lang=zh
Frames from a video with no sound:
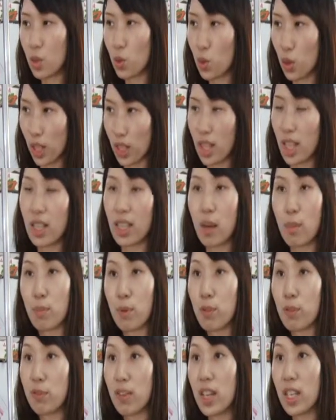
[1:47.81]
水电的
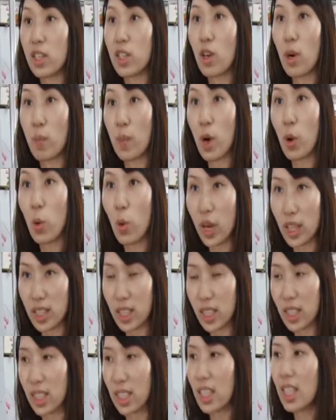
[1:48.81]
部分有没有问
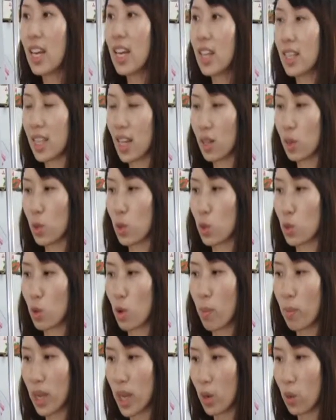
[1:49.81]
题？那如果
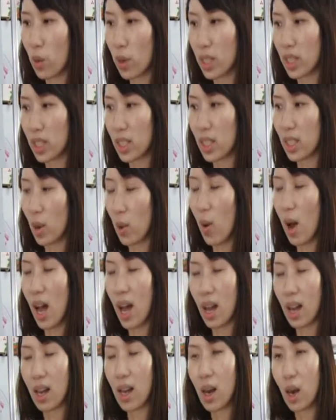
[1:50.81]
说没有问题的
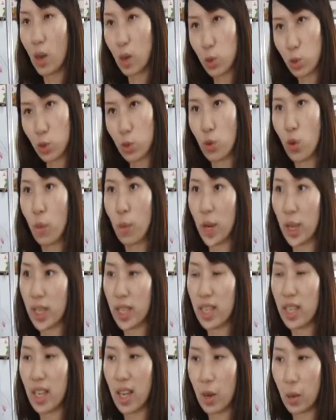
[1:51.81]
话，后续我们
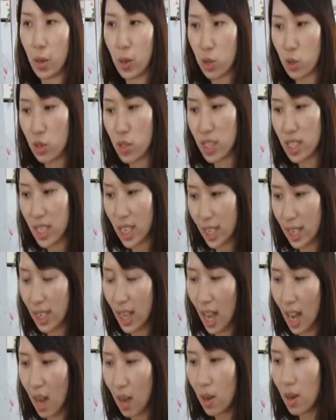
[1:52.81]
也会去检
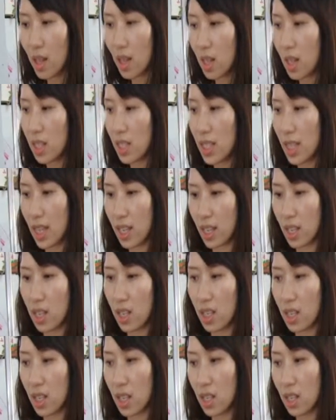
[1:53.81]
讨。这
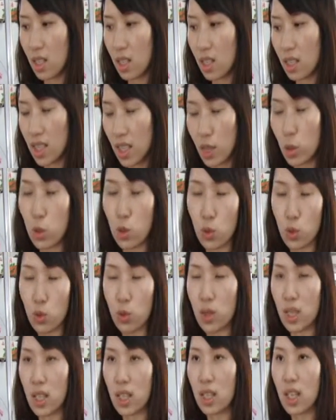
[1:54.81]
个建筑
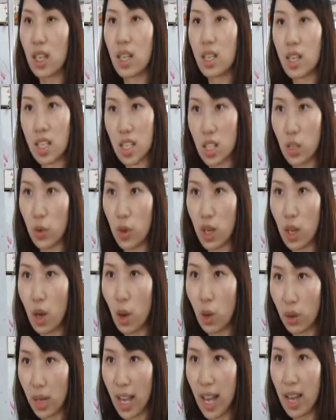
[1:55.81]
物的那个契约
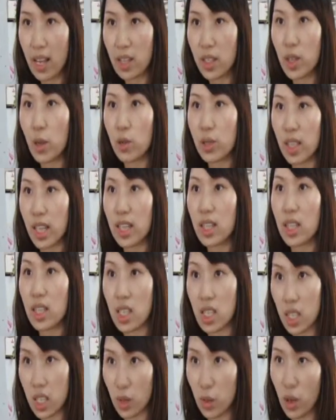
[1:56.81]
容量，用电的
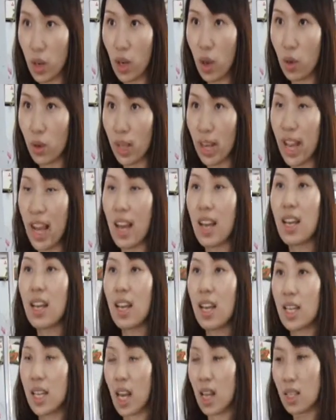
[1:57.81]
契约容量，
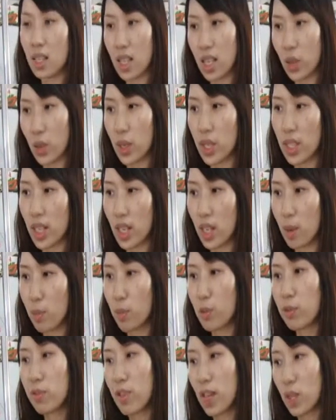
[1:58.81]
然后针对这个
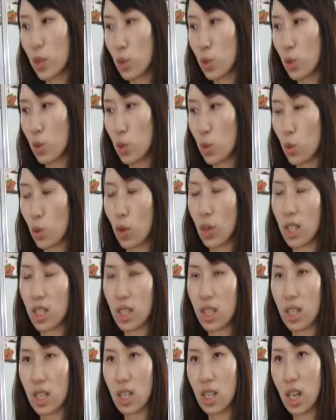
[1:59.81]
部分去做一
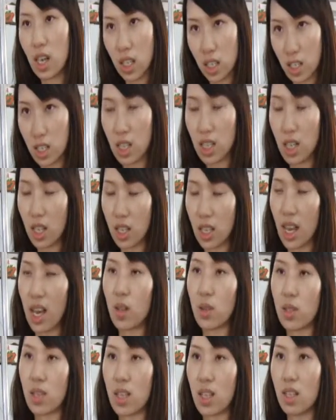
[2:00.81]
个合适的
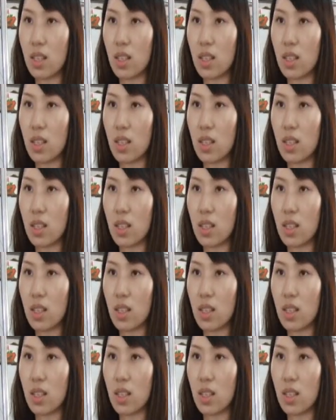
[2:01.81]
调整。